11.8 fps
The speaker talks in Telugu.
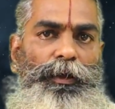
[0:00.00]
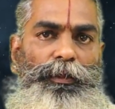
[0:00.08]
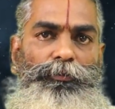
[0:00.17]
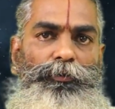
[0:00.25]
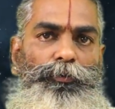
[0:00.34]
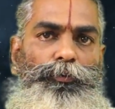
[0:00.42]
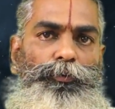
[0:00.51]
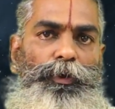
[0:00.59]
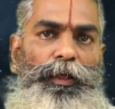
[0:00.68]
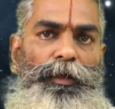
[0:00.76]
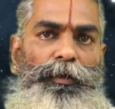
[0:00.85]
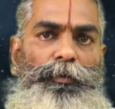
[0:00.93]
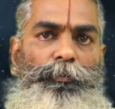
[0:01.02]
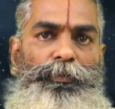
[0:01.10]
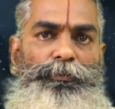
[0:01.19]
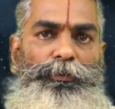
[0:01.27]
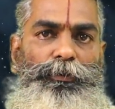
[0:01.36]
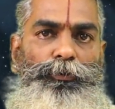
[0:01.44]
అంతవరకు కూడా
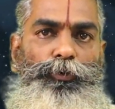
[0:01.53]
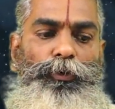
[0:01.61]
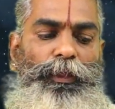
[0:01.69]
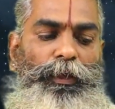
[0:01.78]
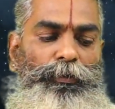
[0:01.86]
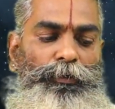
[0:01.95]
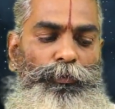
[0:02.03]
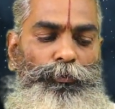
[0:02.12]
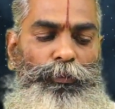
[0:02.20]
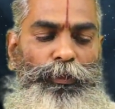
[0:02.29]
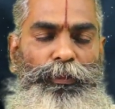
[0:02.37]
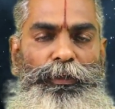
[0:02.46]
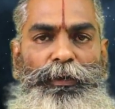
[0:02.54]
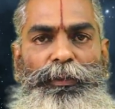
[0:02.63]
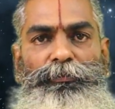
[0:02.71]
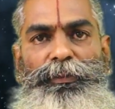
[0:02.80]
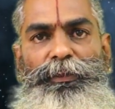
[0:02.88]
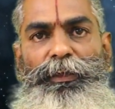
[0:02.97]
మంచి యోగదాయకంగానే ఉంటుంది ఎందుకంటే
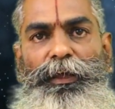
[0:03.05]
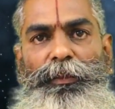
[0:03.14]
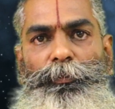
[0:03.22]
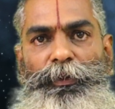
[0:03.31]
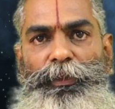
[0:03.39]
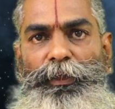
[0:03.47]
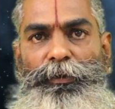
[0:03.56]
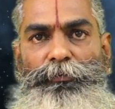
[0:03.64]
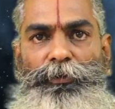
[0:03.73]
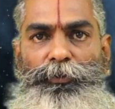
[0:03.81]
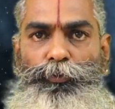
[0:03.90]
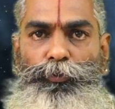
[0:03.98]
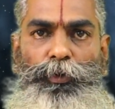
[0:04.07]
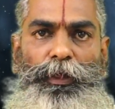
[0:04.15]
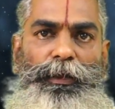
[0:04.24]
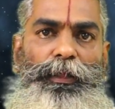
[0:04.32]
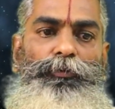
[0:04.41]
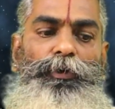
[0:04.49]
ద్వితీయాధిపతి అయినటువంటి శుక్రుడు
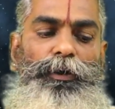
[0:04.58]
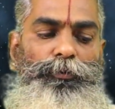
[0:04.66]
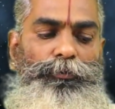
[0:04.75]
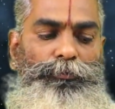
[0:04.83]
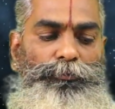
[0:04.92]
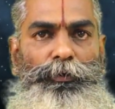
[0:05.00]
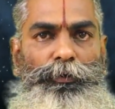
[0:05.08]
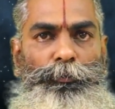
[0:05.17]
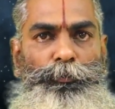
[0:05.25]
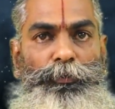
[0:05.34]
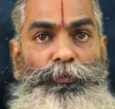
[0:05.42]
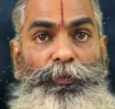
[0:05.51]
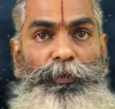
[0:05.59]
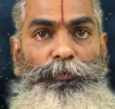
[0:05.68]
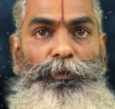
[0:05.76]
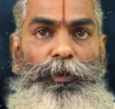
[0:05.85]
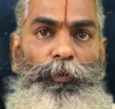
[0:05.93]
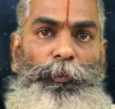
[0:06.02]
అక్కడే ఉన్నాడు
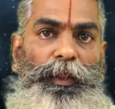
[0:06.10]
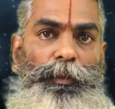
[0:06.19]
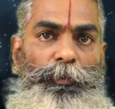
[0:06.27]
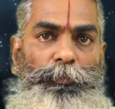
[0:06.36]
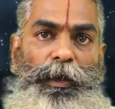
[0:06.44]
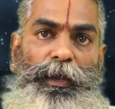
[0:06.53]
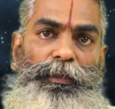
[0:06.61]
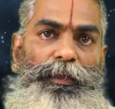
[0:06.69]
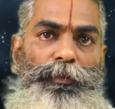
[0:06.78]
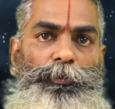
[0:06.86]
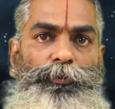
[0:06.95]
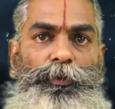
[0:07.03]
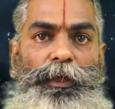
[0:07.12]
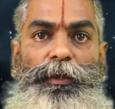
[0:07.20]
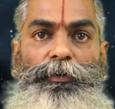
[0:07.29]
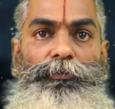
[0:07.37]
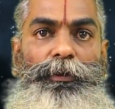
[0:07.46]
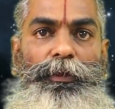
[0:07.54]
ద్వితీయం నవమాధిపతి భాగ్యాధిపతి కూడా
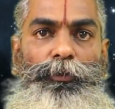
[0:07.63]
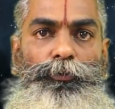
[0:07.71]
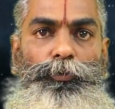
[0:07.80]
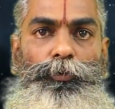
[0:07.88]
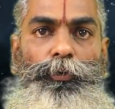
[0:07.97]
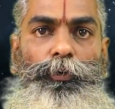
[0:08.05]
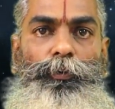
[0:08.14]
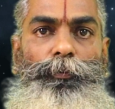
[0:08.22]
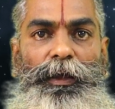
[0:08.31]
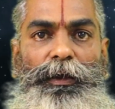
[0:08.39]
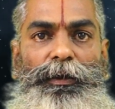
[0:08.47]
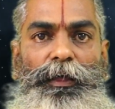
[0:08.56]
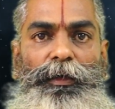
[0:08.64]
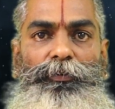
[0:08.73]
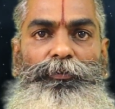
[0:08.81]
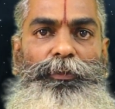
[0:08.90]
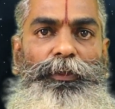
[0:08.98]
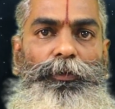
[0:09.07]
అయినటువంటి శుక్రుడు అక్కడ
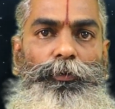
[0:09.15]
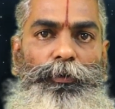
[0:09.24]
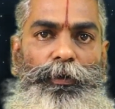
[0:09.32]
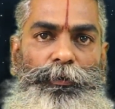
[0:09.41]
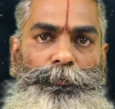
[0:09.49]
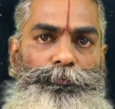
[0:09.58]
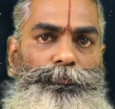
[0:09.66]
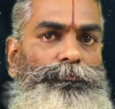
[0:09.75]
ద్వితీయంలో ఉన్నాడు